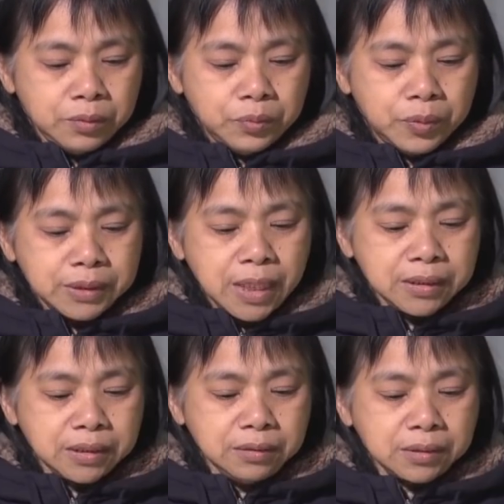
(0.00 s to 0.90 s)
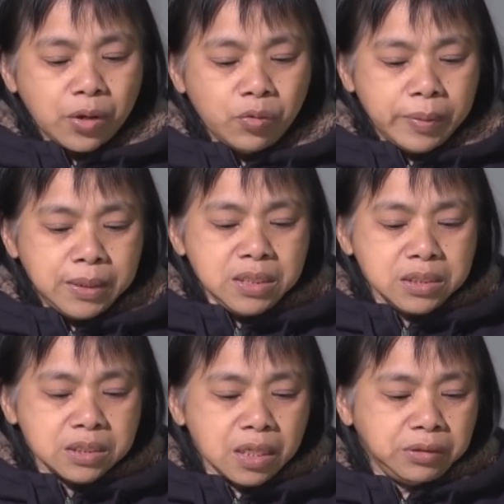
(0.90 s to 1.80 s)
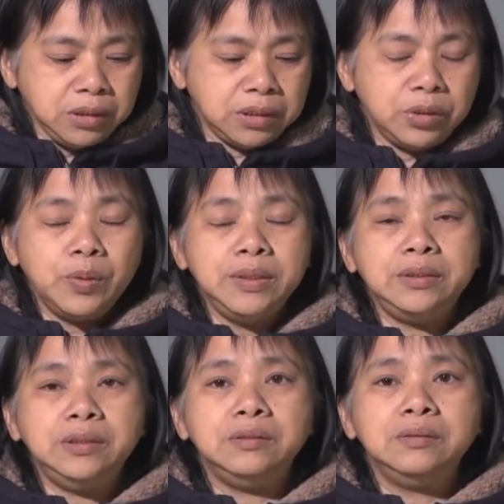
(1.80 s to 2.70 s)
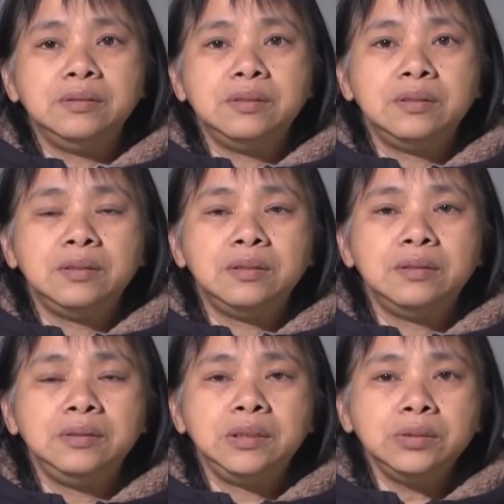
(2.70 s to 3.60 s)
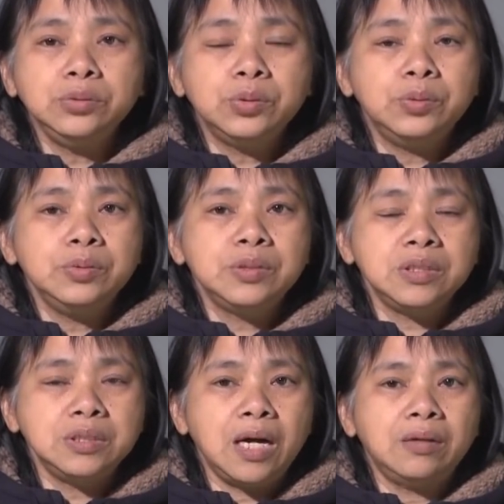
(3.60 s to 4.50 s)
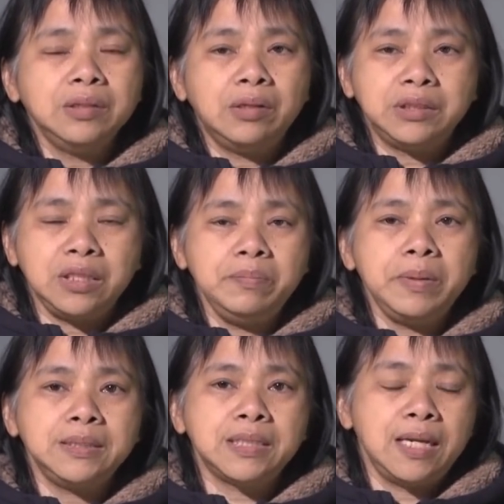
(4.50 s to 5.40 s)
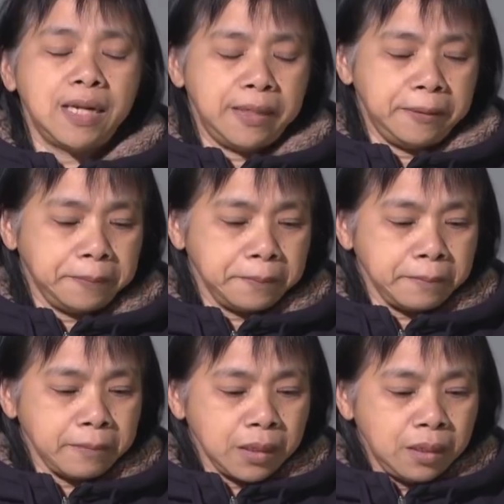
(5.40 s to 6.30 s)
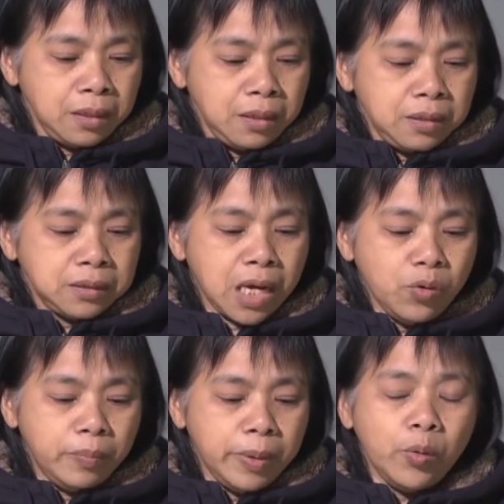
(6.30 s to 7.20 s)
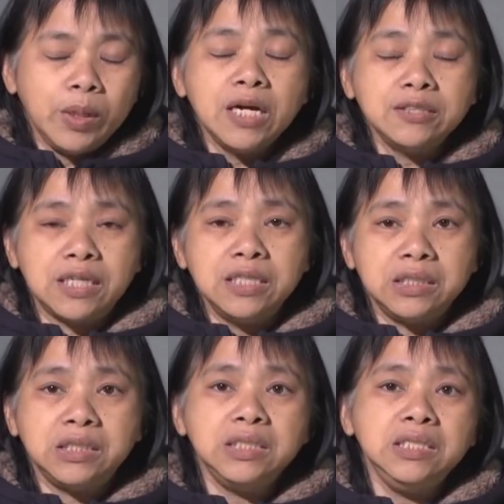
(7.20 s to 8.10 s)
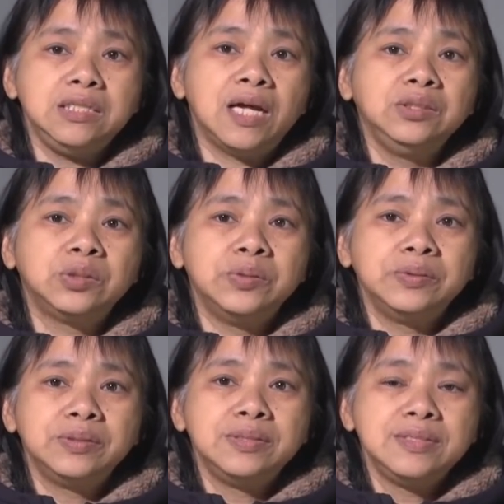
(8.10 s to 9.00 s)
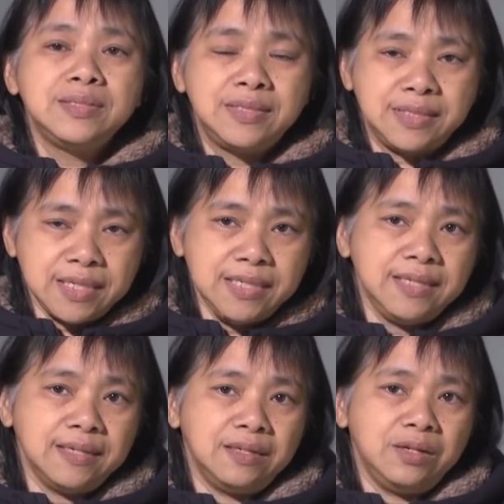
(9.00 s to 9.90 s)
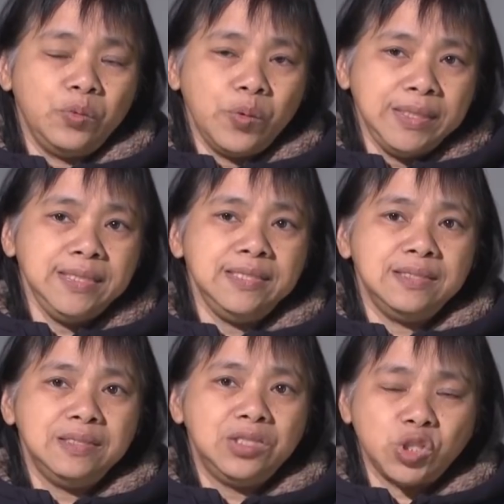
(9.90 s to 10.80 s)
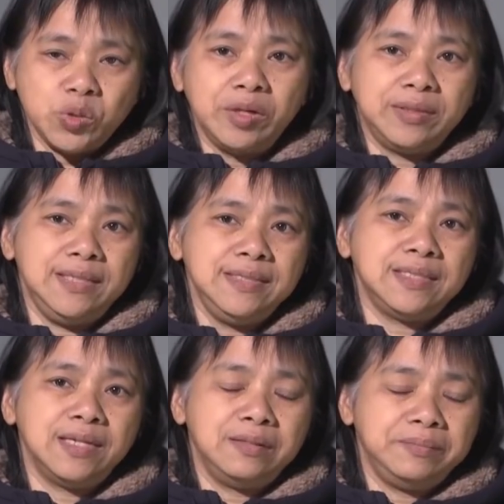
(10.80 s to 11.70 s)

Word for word: 我相信，当我们意识到自己的问题，基督徒知道要谦卑下来，当我们回到神的心意当中，这一个瘟疫就要停止了。